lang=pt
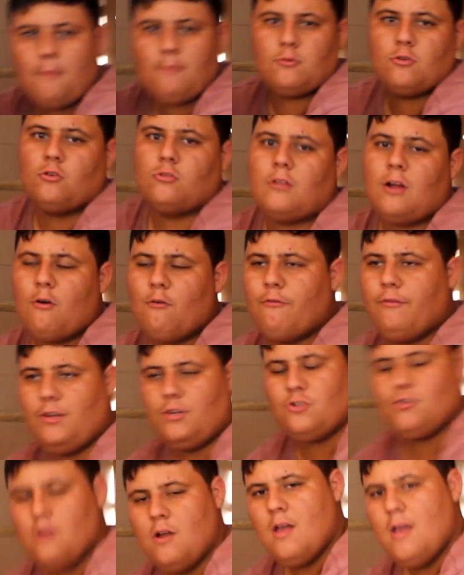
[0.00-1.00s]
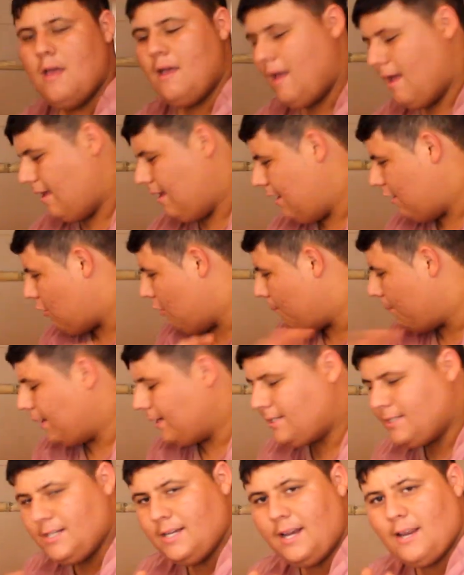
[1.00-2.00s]
pra me soltar o vídeo. E
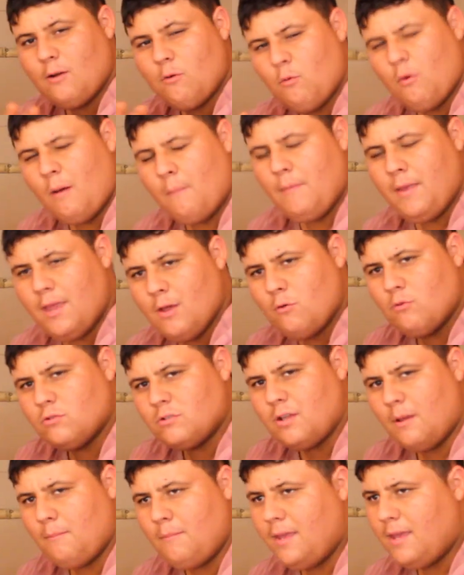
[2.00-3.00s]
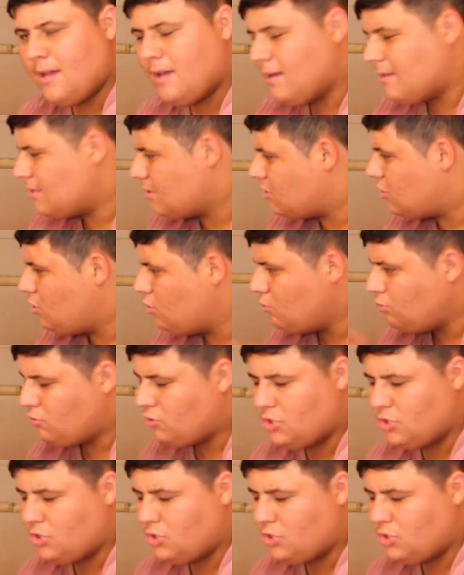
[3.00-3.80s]
compartilhem com amigos, amigas, tio,